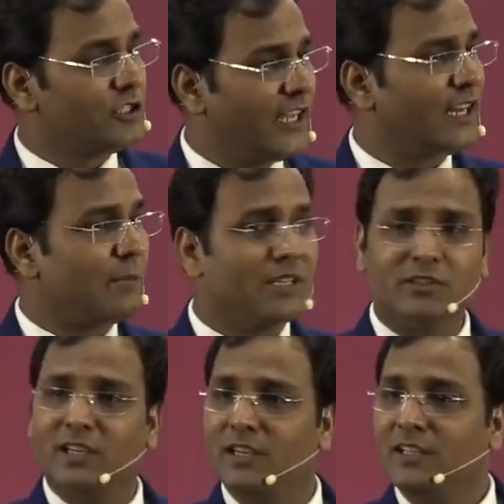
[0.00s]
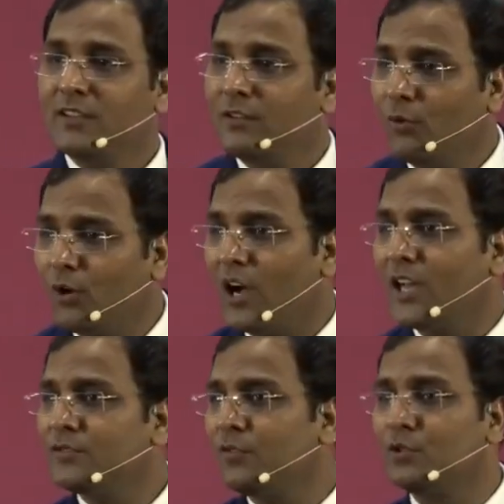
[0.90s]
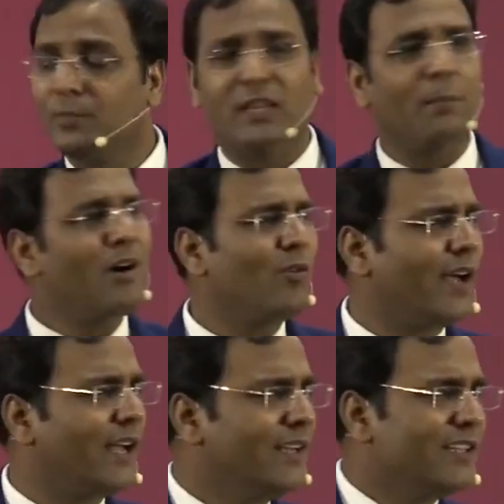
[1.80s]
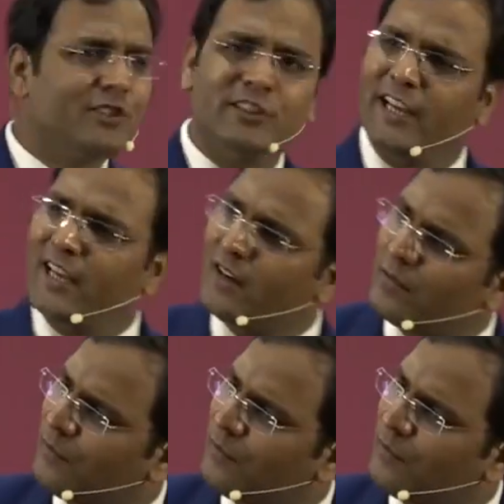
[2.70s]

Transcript: शेर का बच्चा वो घास फूस में दबा हुआ है शेर